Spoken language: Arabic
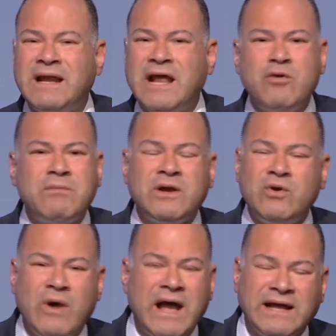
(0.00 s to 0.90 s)
لا
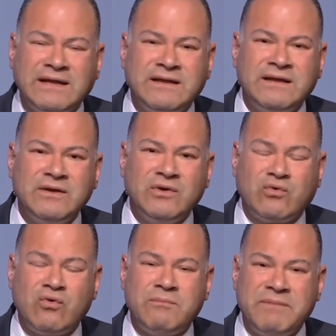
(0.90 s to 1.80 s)
يمكن لواحد
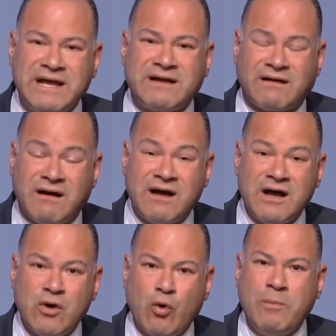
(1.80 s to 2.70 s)
يكون بيكره
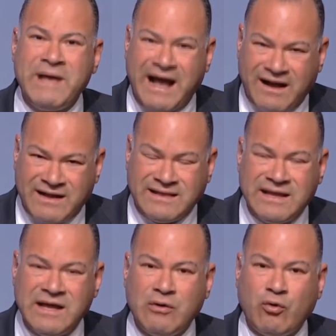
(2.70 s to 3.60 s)
وبيحقد
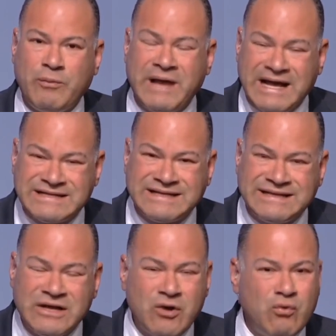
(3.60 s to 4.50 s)

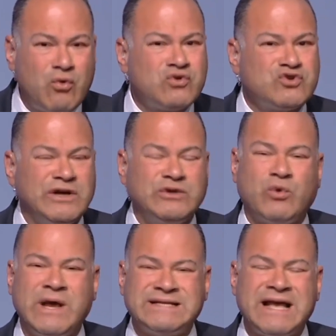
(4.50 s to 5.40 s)
وبيحسد ويكون صحته
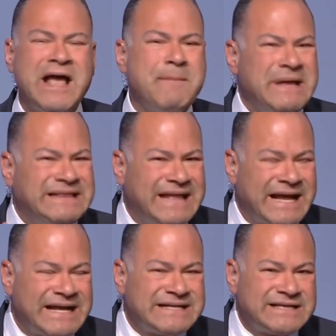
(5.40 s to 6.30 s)
كويسه
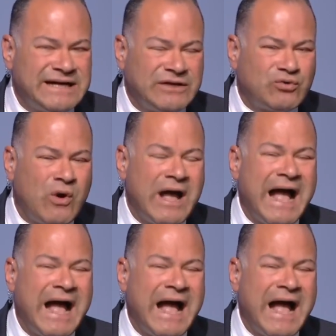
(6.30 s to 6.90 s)
بالتاكيد صحته